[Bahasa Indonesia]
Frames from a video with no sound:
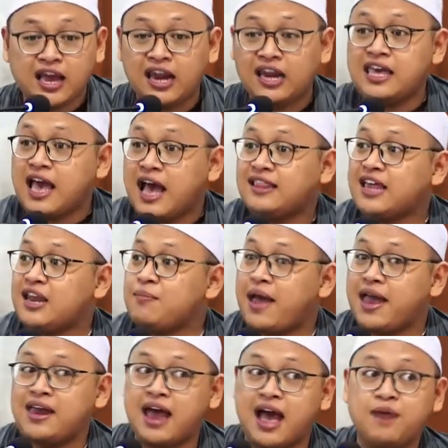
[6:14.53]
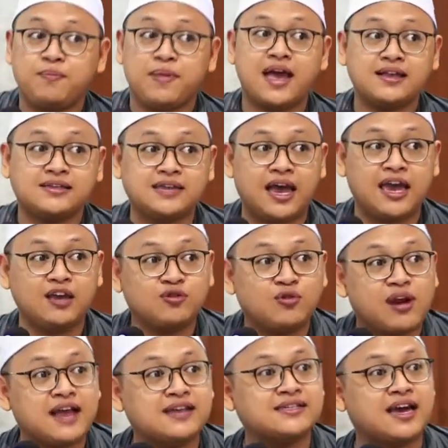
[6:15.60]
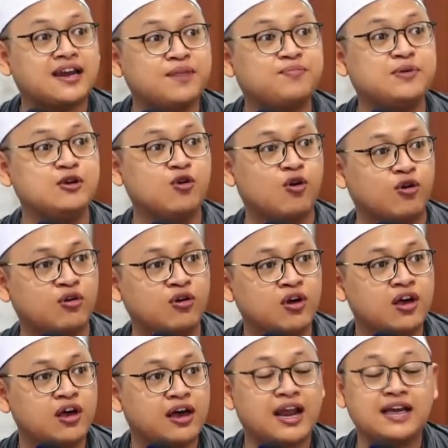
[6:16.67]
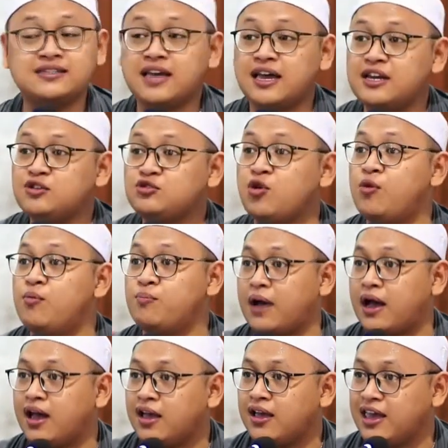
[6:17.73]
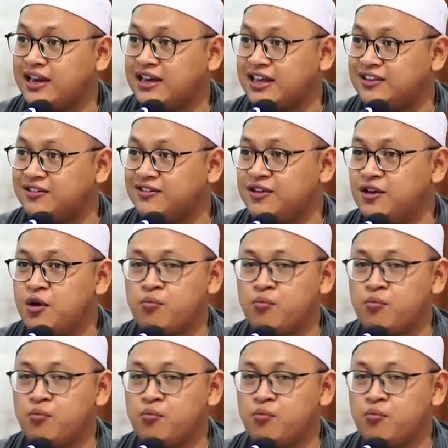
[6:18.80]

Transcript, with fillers: kelihatan main HP aja itu rasanya bingung, rasanya sumpek, kan gitu.